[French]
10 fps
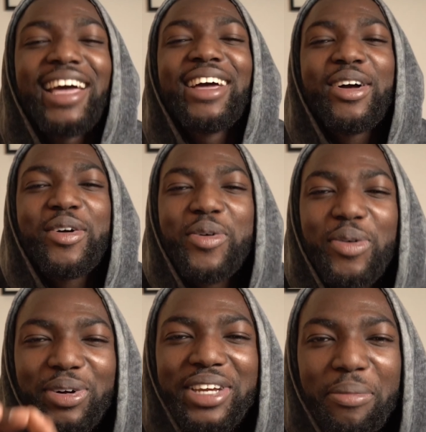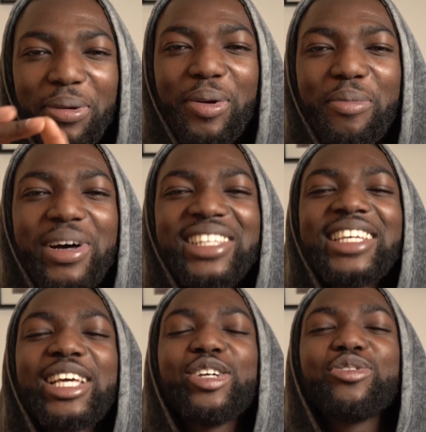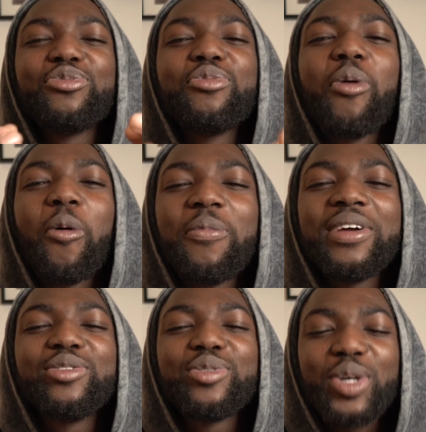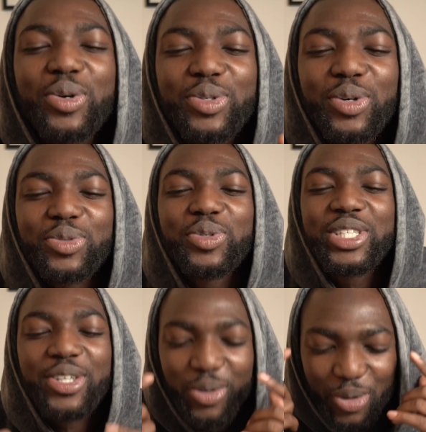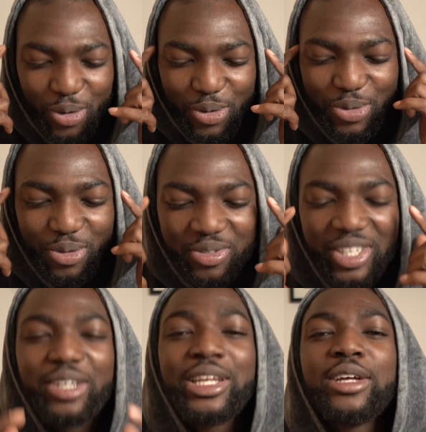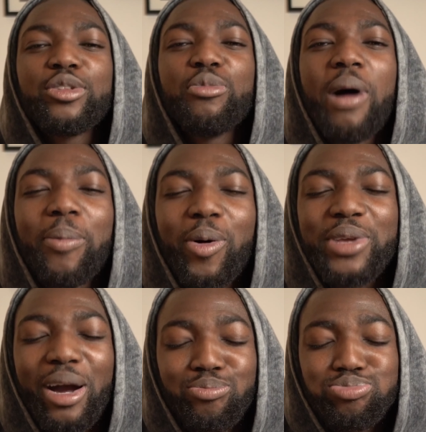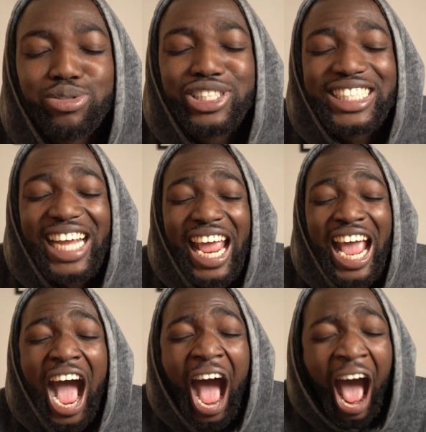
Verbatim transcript: Eh, on a pris le basique et je vous promets, jusqu'à aujourd'hui, j'ai encore le souvenir de ma première bouchée.